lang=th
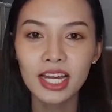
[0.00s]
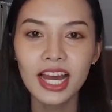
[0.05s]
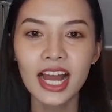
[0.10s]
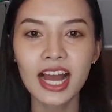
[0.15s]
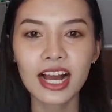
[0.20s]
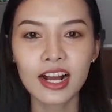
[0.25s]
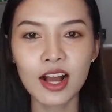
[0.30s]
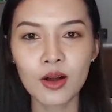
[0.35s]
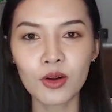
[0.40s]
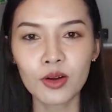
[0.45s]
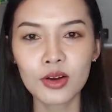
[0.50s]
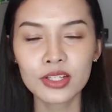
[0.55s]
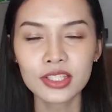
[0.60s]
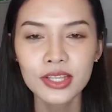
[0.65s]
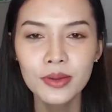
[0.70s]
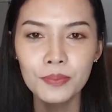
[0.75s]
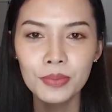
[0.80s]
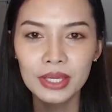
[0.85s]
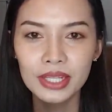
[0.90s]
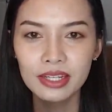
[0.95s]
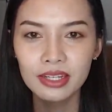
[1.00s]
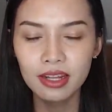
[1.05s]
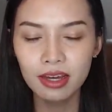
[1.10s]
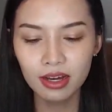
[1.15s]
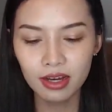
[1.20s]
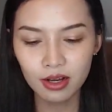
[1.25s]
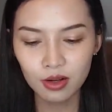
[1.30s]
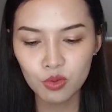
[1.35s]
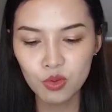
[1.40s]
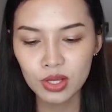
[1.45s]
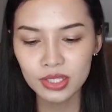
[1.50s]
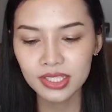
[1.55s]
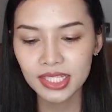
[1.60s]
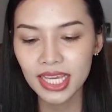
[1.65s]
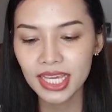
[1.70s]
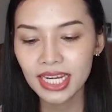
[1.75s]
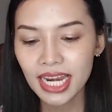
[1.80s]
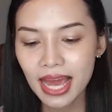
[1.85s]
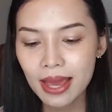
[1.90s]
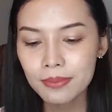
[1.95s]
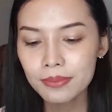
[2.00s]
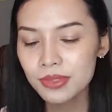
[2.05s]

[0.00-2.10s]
นะคะเขาก็จะเป็นควอเซรัม